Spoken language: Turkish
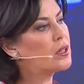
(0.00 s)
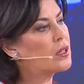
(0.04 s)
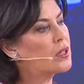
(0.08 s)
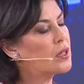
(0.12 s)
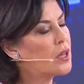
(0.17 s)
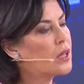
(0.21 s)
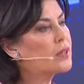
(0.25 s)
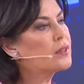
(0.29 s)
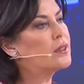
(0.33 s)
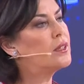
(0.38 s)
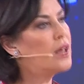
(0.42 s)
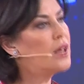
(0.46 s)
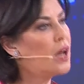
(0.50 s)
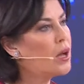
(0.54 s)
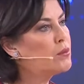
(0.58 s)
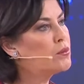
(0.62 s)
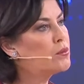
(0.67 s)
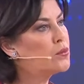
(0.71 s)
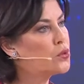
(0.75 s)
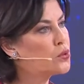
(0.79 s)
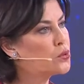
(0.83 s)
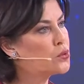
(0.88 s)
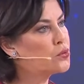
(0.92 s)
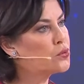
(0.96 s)
katliam
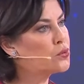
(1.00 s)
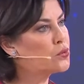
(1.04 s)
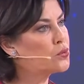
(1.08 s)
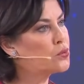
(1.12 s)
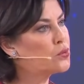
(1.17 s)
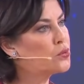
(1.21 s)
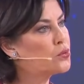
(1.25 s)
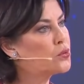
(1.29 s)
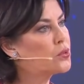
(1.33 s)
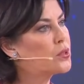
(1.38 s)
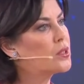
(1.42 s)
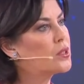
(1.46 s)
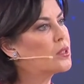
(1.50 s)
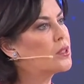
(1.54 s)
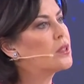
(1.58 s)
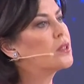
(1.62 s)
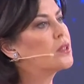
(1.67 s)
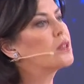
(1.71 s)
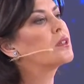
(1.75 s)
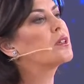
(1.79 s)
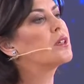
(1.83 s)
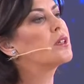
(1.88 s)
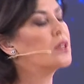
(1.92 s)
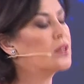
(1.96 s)
diyorsunuz. Kesinlikle
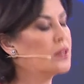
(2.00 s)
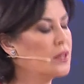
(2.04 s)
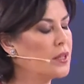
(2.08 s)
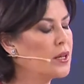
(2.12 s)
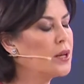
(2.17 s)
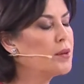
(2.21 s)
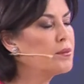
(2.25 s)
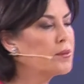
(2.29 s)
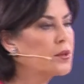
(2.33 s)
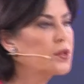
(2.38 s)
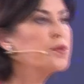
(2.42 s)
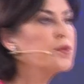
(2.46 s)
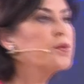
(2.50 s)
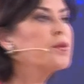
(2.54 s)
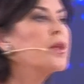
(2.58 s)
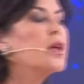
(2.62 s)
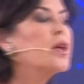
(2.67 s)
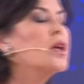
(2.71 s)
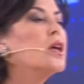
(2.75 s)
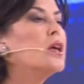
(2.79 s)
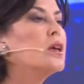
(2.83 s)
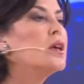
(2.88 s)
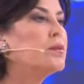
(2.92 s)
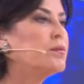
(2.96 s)
katliam diyorum. Kaza